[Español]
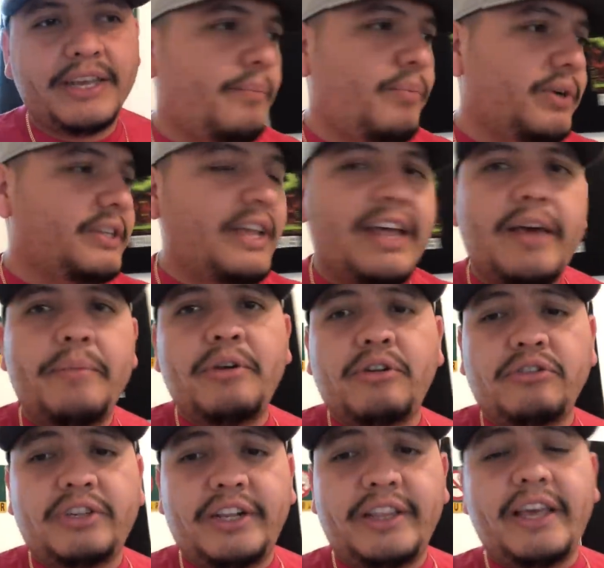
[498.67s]
Pues nada
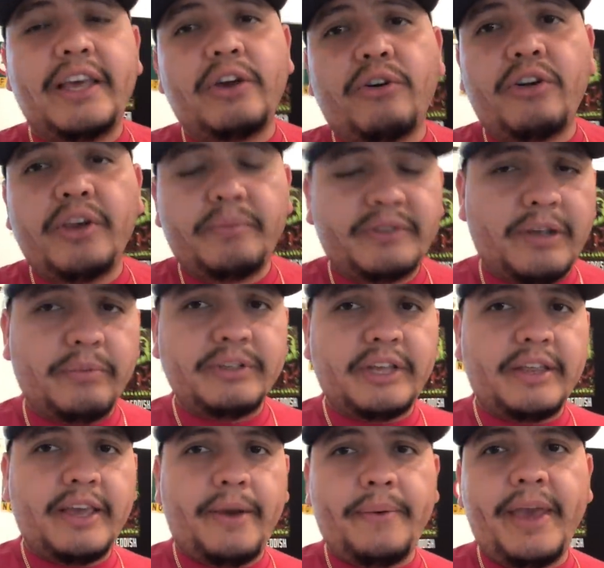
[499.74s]
amigos, el día de hoy estamos a
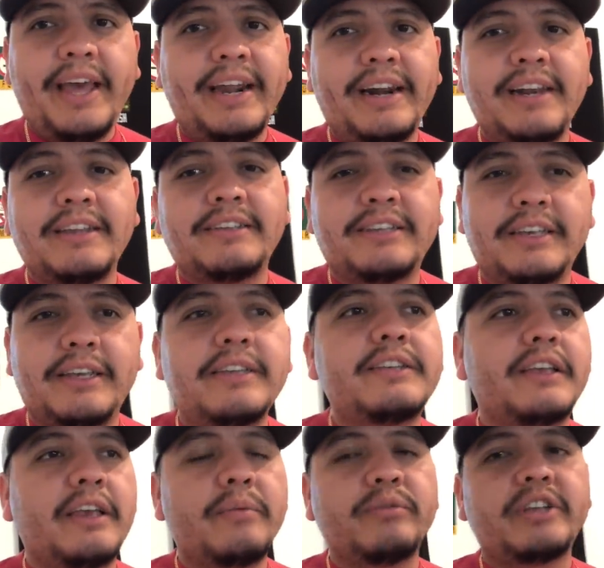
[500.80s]
día viernes y
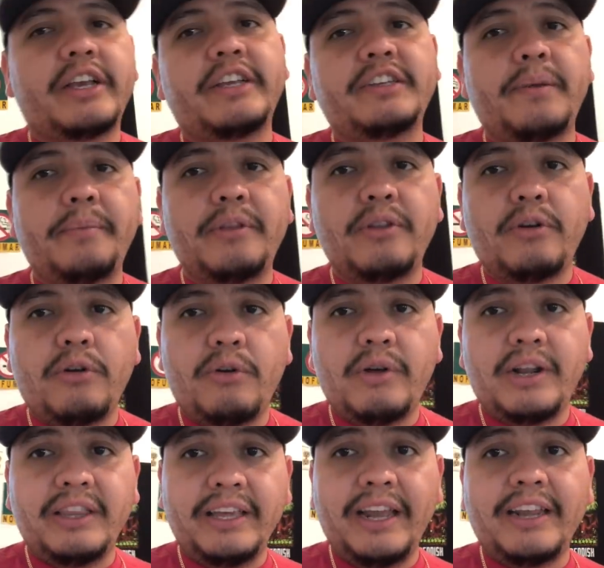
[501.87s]
seguimos aquí chambeando con lo
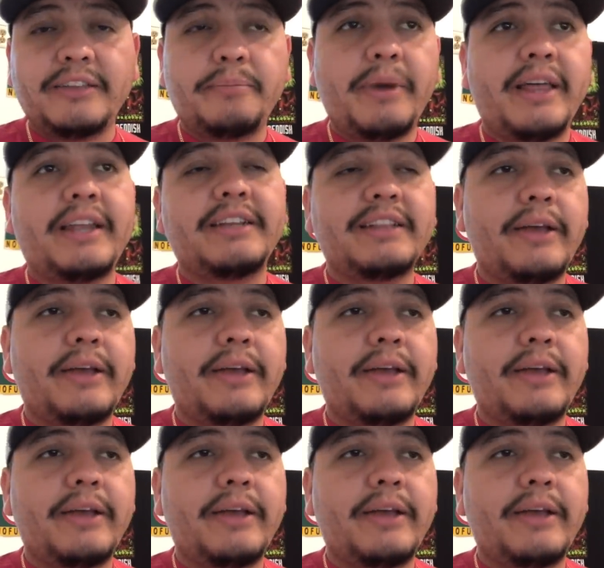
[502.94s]
del Día de las Madres.